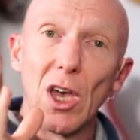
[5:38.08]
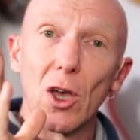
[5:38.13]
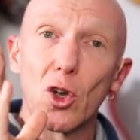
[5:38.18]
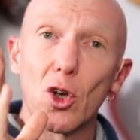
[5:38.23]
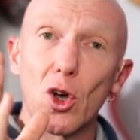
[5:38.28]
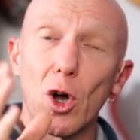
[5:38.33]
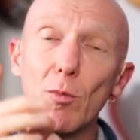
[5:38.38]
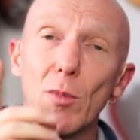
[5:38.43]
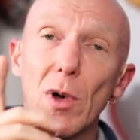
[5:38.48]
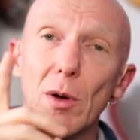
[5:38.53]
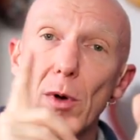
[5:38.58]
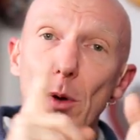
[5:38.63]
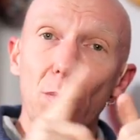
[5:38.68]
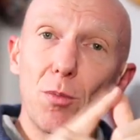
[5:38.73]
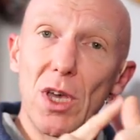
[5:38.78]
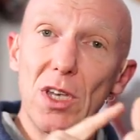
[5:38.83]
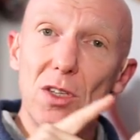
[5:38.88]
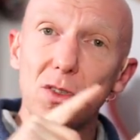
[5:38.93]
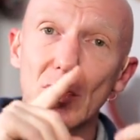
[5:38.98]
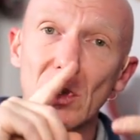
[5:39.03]
kommen aber
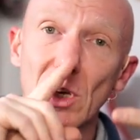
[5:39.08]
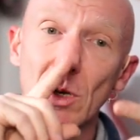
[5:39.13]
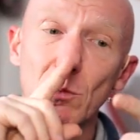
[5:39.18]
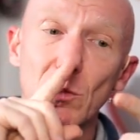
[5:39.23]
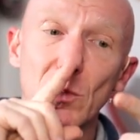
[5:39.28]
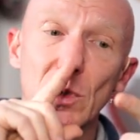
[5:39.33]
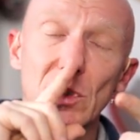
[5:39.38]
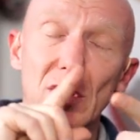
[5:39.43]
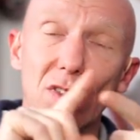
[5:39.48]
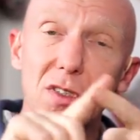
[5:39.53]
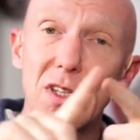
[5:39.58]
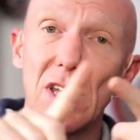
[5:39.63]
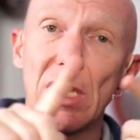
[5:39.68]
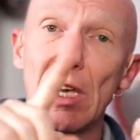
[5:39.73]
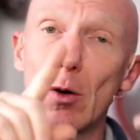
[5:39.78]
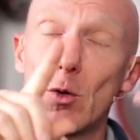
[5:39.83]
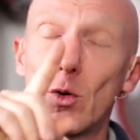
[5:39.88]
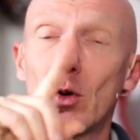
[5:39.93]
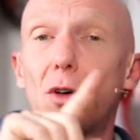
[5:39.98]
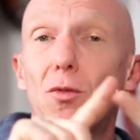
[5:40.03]
Bassdrum,
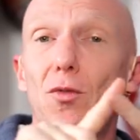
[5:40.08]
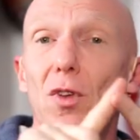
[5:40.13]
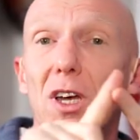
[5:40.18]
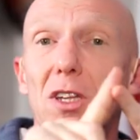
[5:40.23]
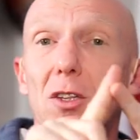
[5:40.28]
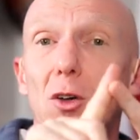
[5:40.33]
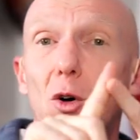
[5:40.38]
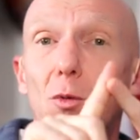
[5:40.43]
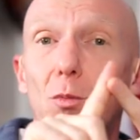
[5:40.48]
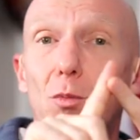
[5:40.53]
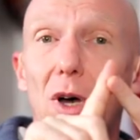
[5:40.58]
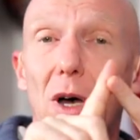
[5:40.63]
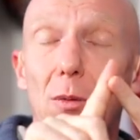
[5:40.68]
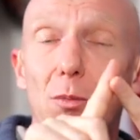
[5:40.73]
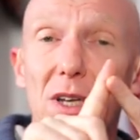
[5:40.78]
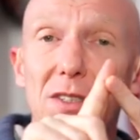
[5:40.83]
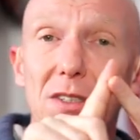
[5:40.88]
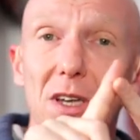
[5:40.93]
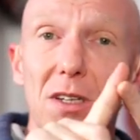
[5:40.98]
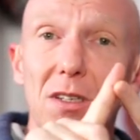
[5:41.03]
Snare oder vielleicht auch ein paar
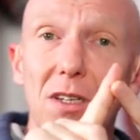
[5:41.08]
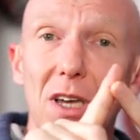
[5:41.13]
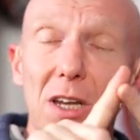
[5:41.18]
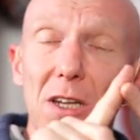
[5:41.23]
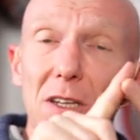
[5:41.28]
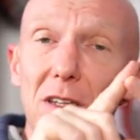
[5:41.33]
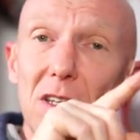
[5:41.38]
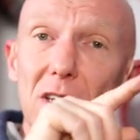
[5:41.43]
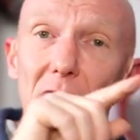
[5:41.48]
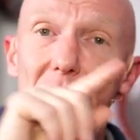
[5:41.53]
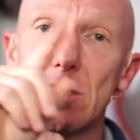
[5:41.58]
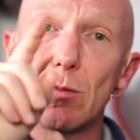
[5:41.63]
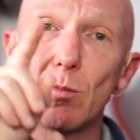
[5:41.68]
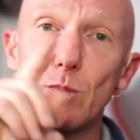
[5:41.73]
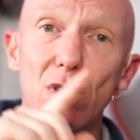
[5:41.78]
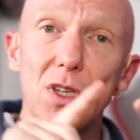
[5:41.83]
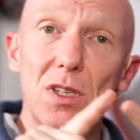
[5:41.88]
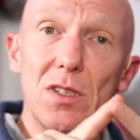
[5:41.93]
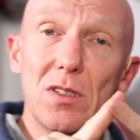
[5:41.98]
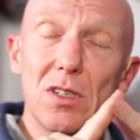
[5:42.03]
Bassanteile, die in diesen
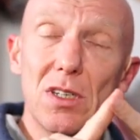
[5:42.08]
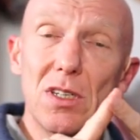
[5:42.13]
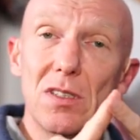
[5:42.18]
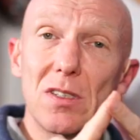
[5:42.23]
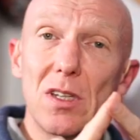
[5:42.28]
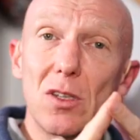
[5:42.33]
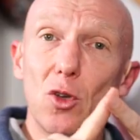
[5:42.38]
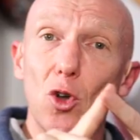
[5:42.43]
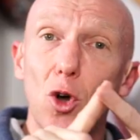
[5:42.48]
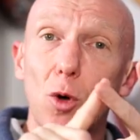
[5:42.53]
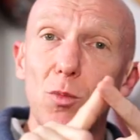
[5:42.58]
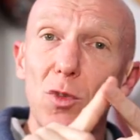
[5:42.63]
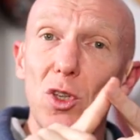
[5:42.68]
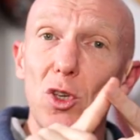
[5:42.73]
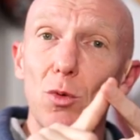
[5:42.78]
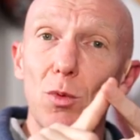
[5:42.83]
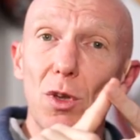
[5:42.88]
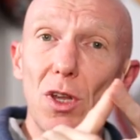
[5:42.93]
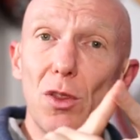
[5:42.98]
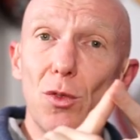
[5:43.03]
Peaks drin sind, kommen die
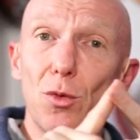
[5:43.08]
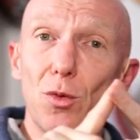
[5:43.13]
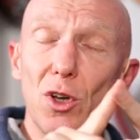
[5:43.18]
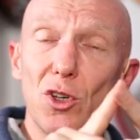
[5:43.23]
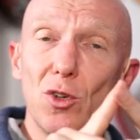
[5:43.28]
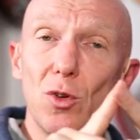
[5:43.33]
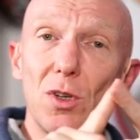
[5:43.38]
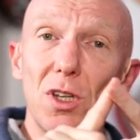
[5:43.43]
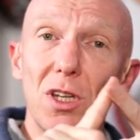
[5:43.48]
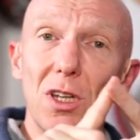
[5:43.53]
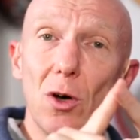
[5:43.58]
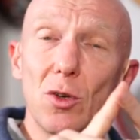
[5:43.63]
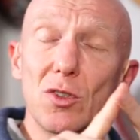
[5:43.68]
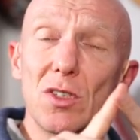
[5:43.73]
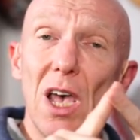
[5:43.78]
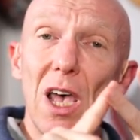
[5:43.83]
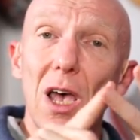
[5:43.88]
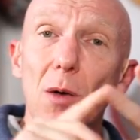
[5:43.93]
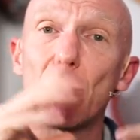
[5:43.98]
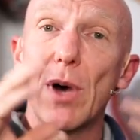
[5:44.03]
über den Threshold hinaus,
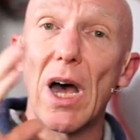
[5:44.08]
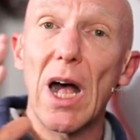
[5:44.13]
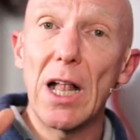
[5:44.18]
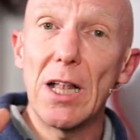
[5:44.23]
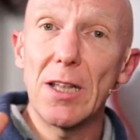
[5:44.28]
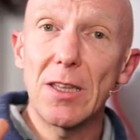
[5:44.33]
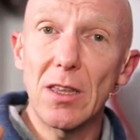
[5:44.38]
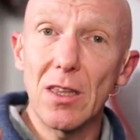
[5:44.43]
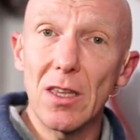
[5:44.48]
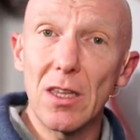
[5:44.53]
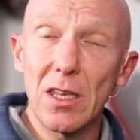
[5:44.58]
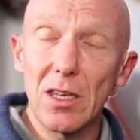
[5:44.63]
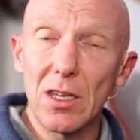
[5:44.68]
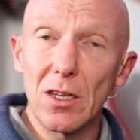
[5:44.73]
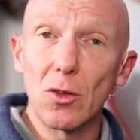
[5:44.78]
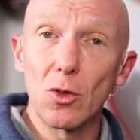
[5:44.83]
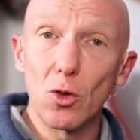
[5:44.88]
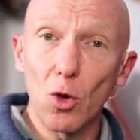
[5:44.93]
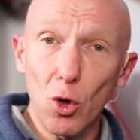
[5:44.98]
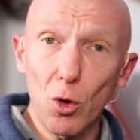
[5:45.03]
behalten die
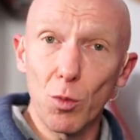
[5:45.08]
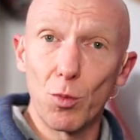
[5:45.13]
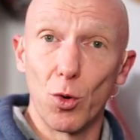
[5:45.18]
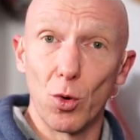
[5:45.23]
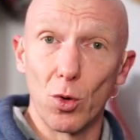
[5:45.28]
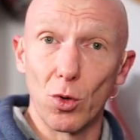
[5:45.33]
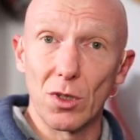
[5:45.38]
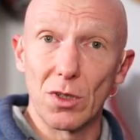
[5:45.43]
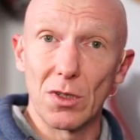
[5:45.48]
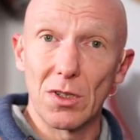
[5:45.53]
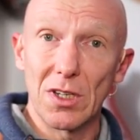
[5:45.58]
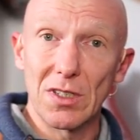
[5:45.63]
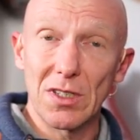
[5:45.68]
ihren Druckpunkt.